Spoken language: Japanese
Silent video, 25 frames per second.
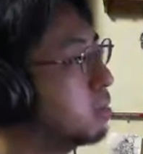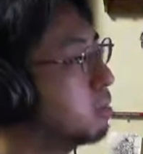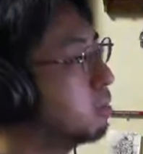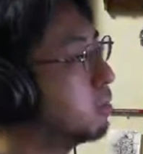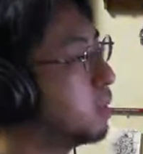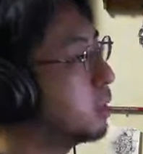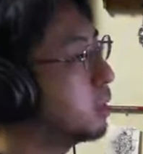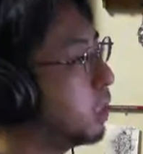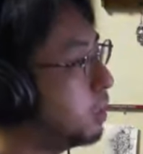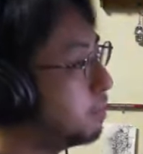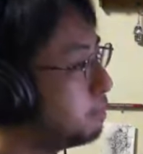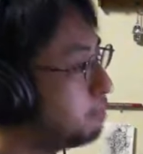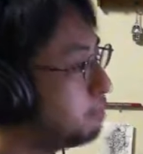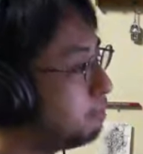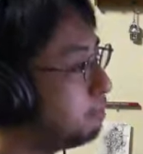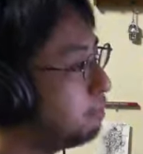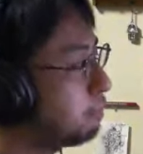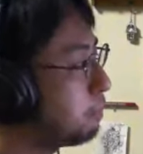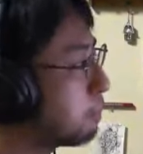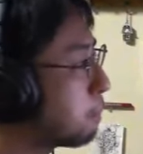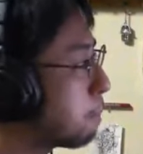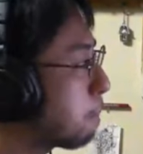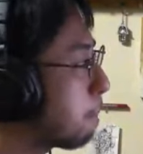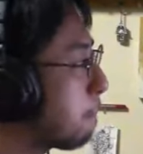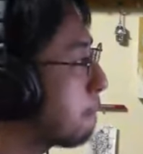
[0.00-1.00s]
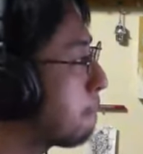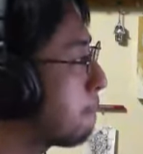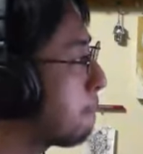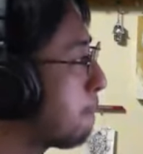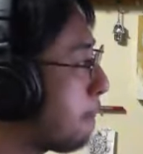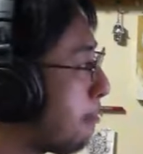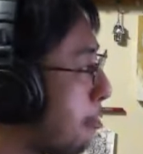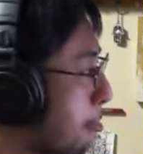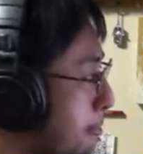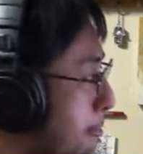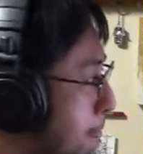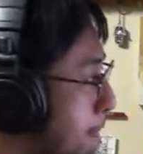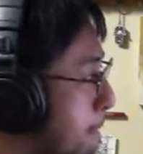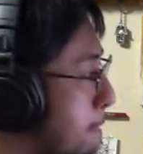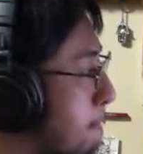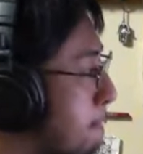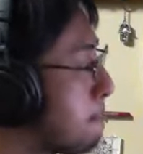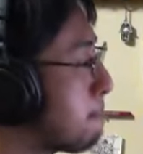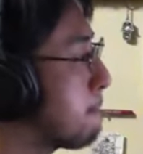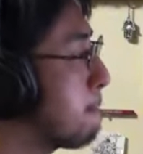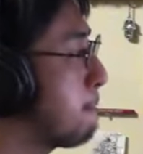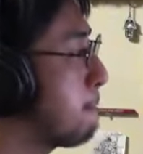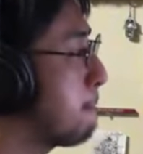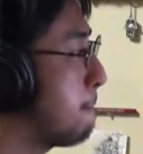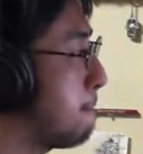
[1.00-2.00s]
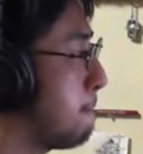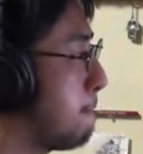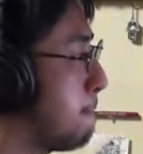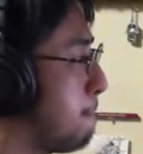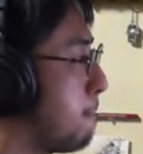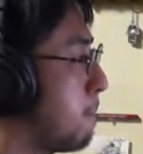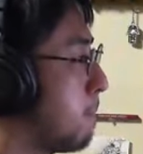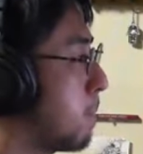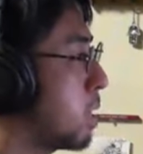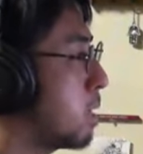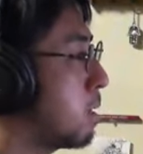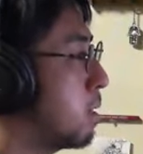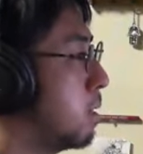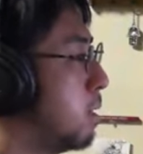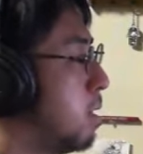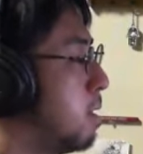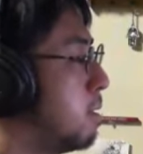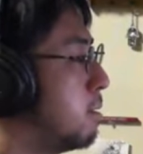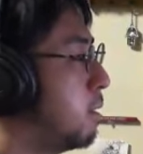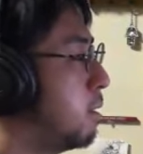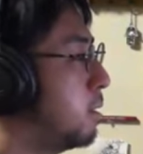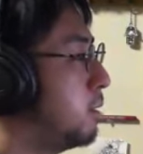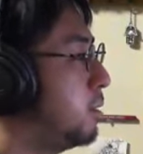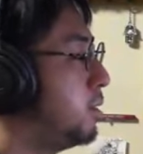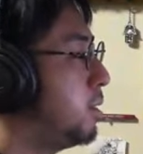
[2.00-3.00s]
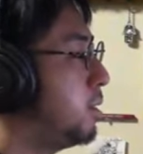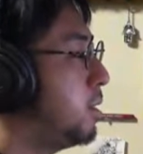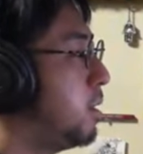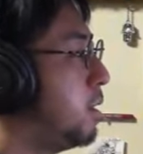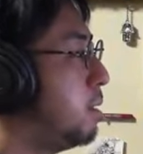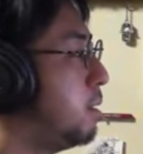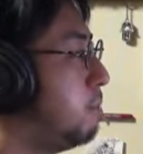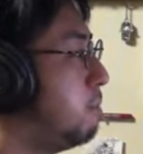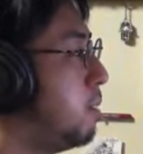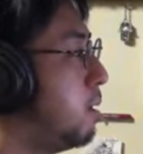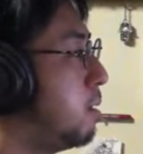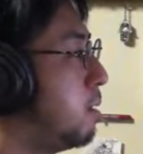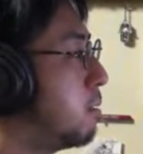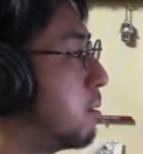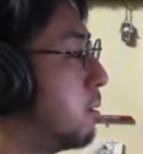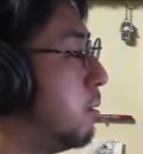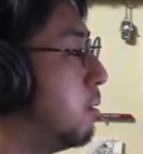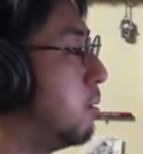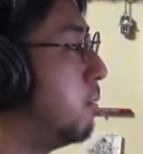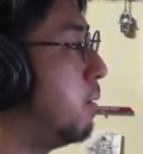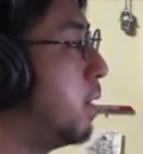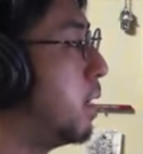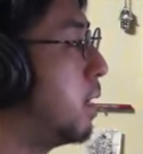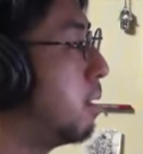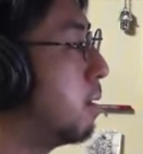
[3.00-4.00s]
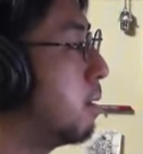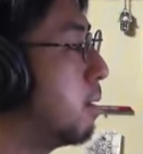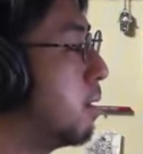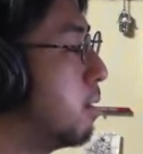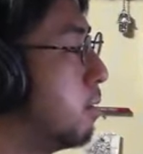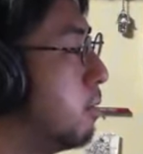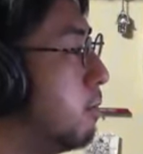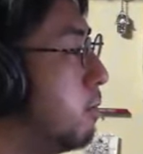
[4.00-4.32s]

うん。検索してみるとわかるけど、ウィキペディアとか出てくるレベルでしょ。